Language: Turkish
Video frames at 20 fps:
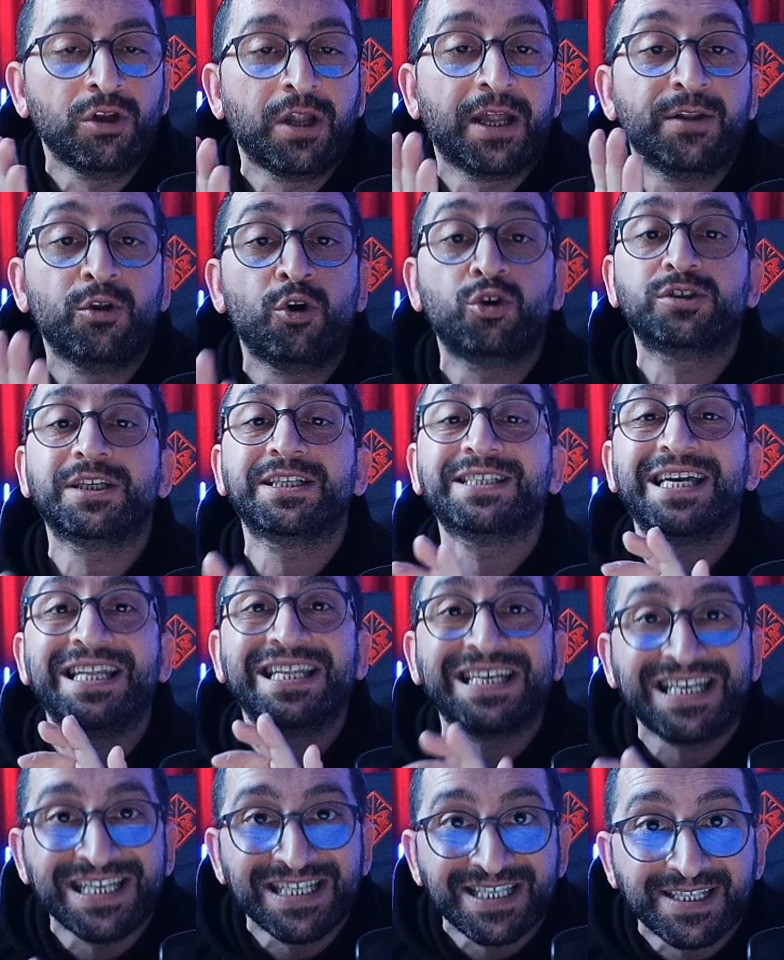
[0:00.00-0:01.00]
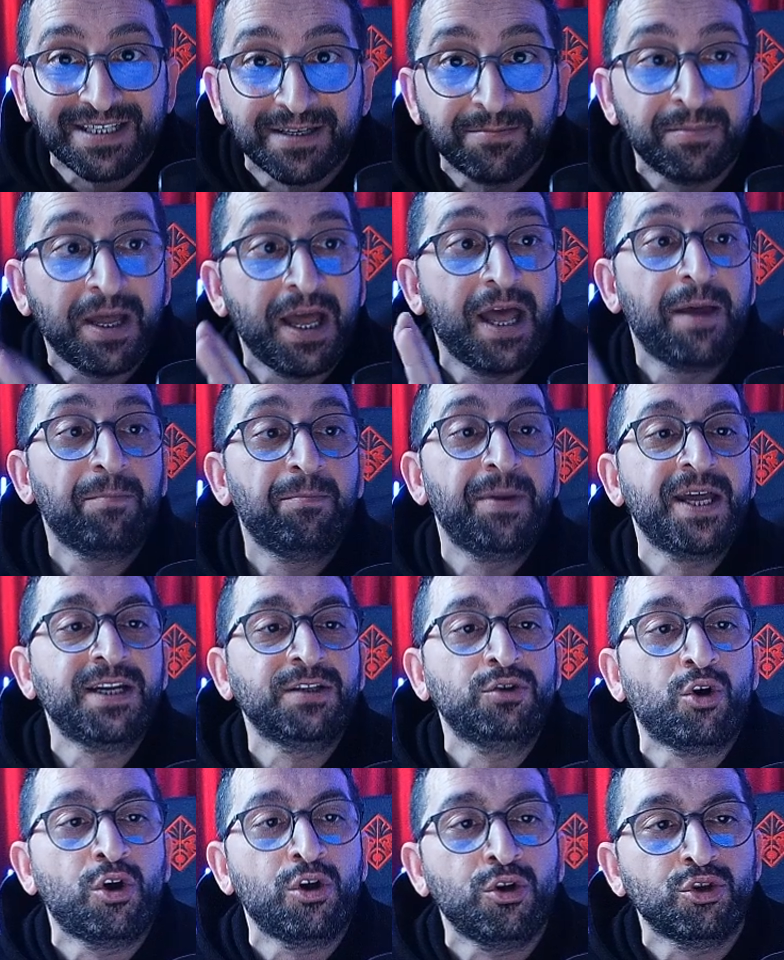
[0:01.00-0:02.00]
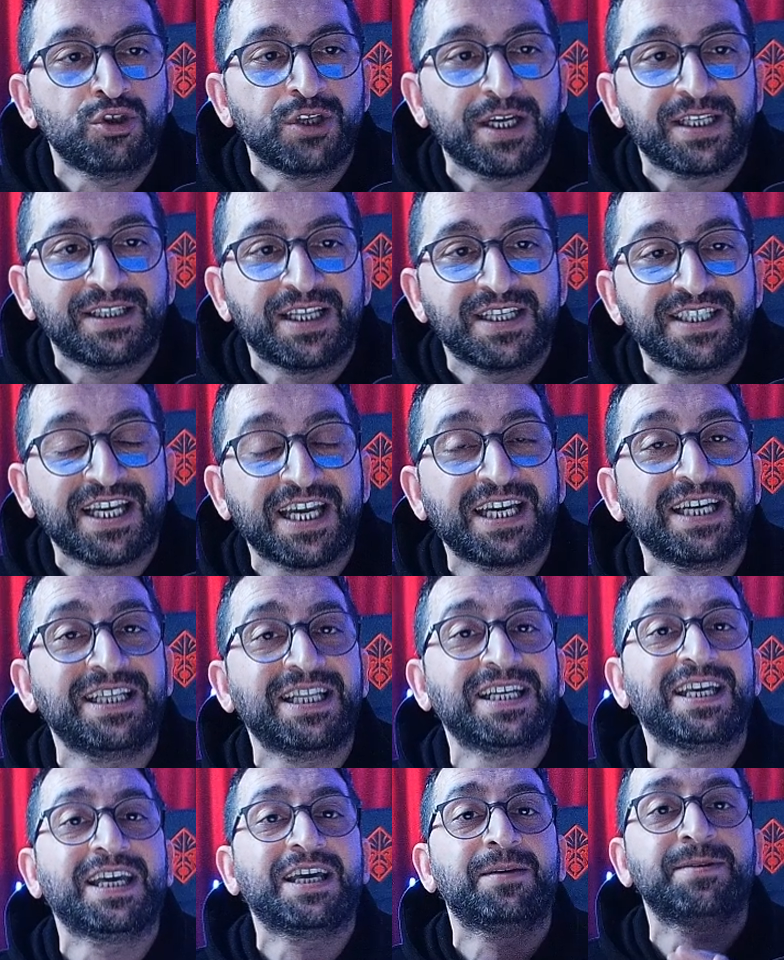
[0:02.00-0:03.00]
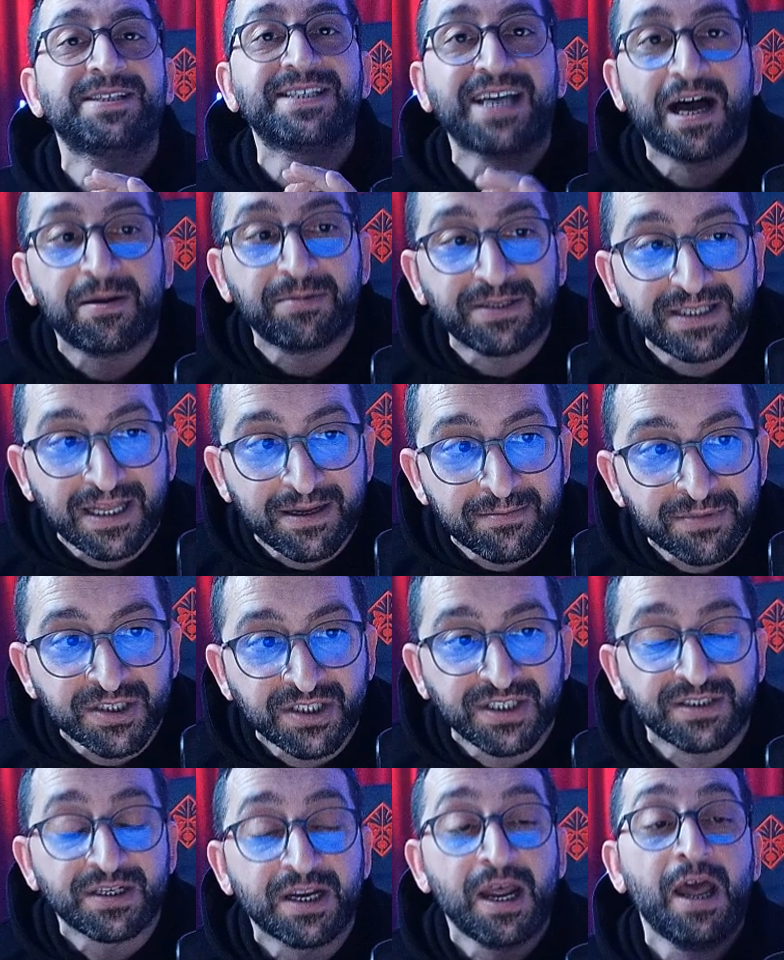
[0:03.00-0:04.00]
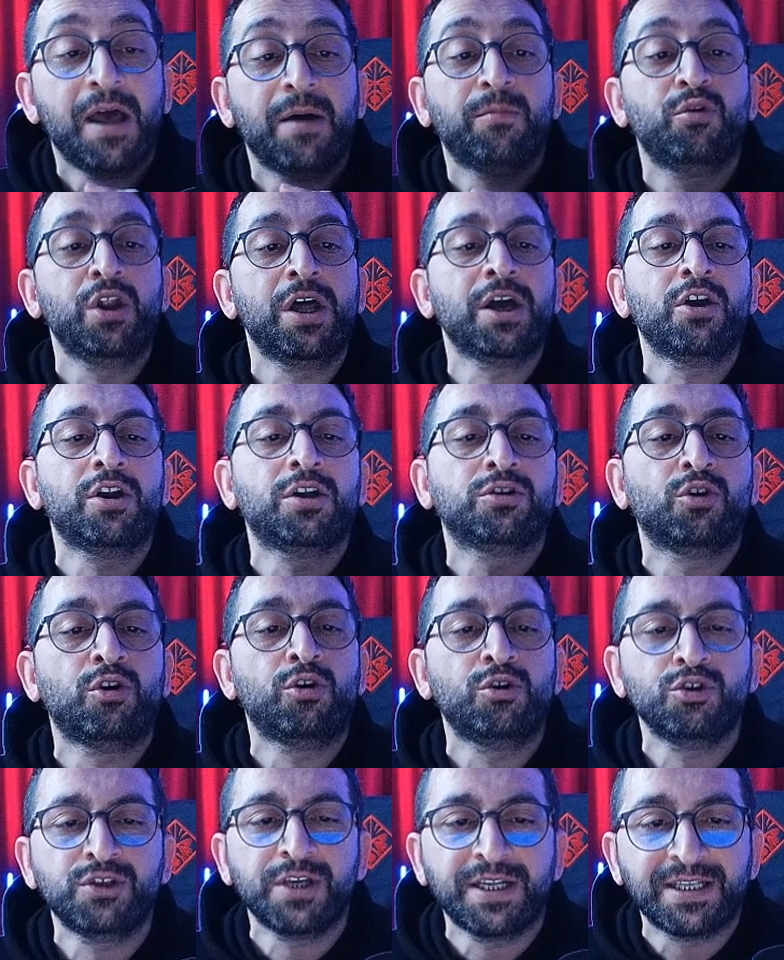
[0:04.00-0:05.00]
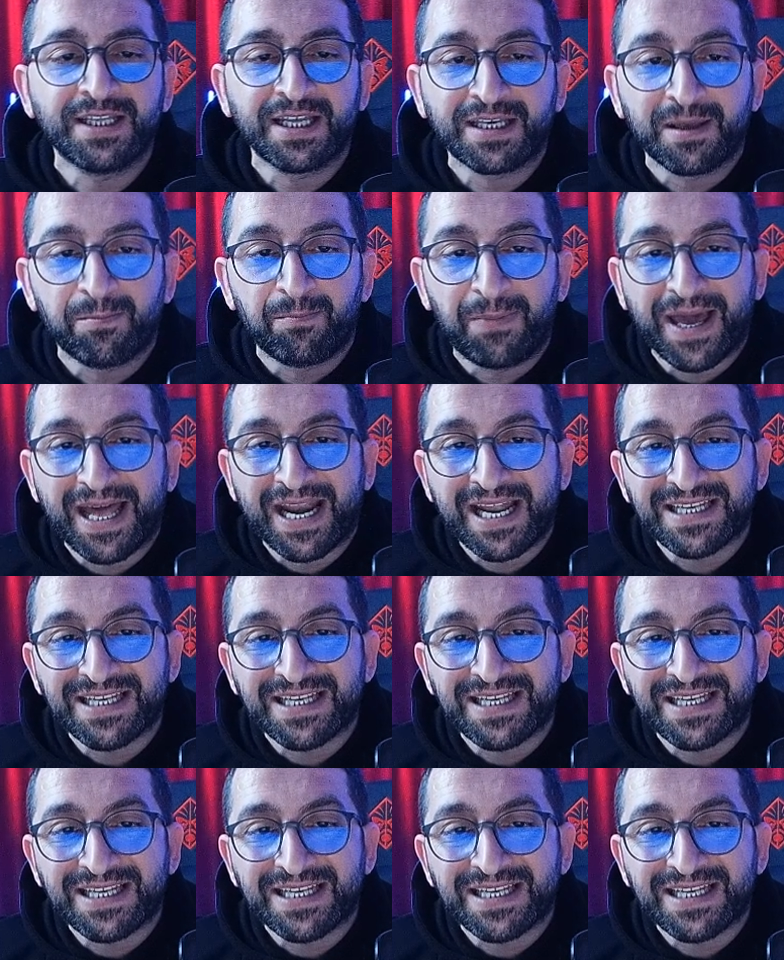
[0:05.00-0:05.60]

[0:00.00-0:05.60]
Q olan noktasal iki cisim bir doğru üzerinde şekildeki gibi sabitlenmiştir. Buna göre doğru üzerindeki